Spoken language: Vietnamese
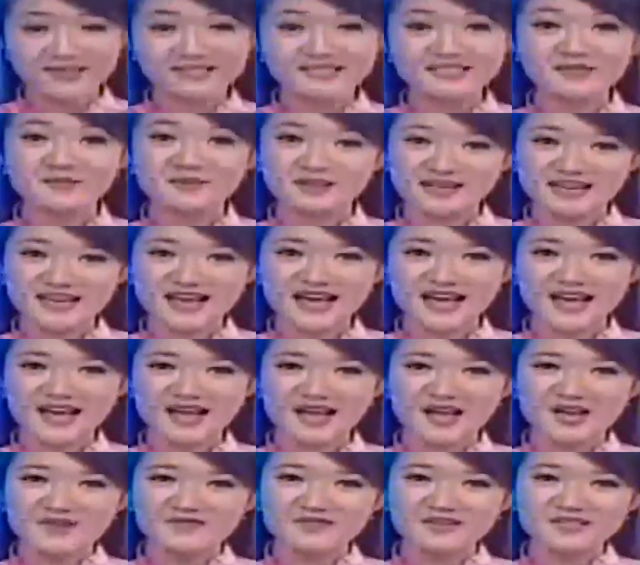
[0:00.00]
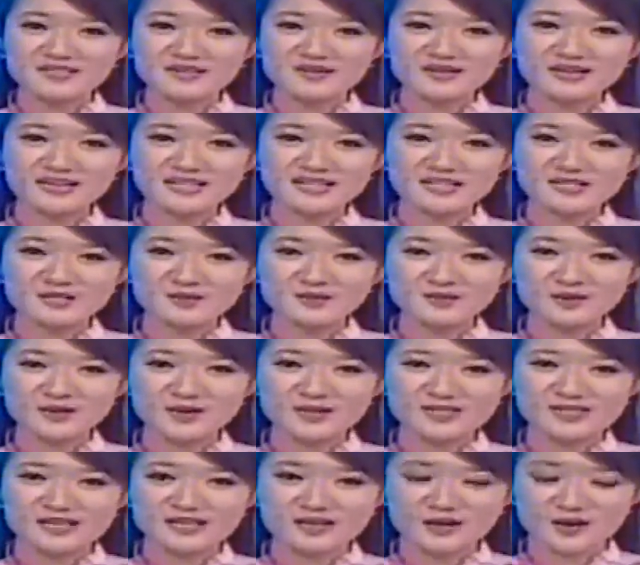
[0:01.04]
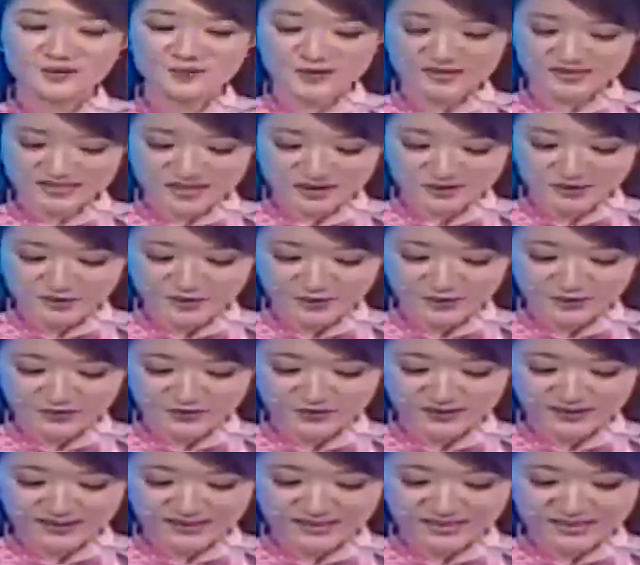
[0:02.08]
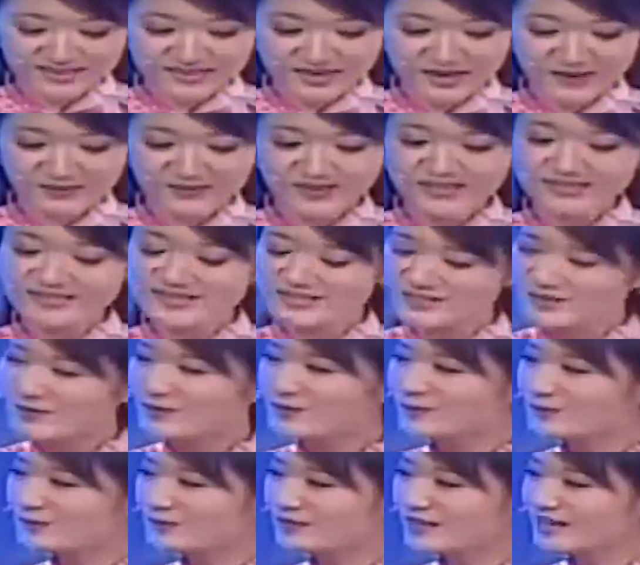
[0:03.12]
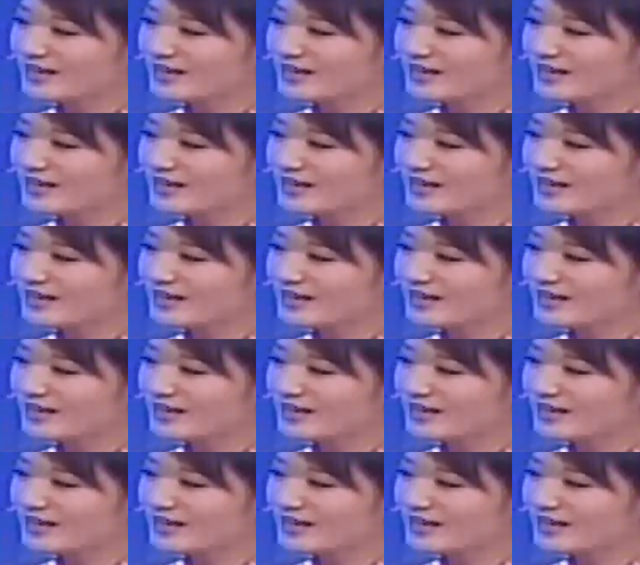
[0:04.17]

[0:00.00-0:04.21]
Multimedia, và sau đây thì chúng tôi sẽ có cuộc trao đổi với thầy giáo Đinh Chí Dũng.